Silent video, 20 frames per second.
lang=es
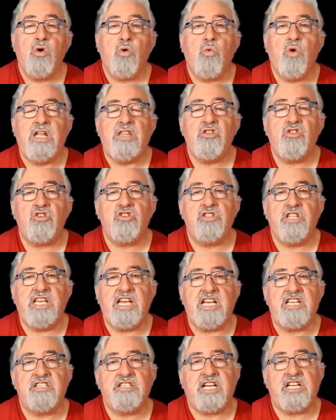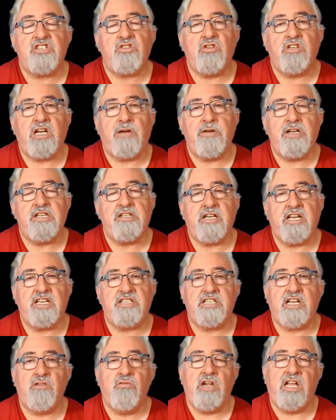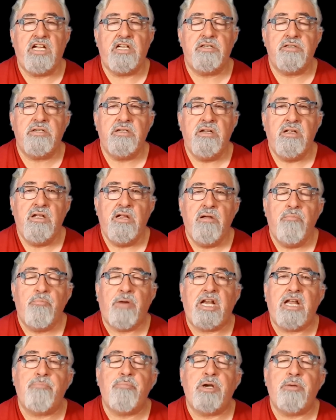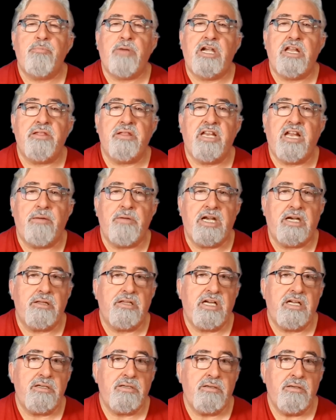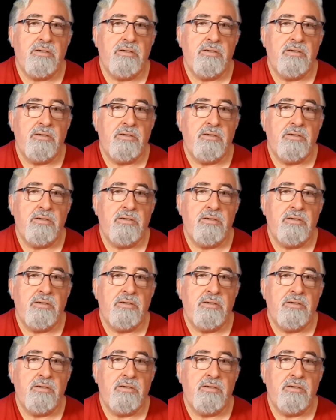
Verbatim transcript: ¿Cuántos días, caso de abrirse las aulas, van a permanecer abiertas?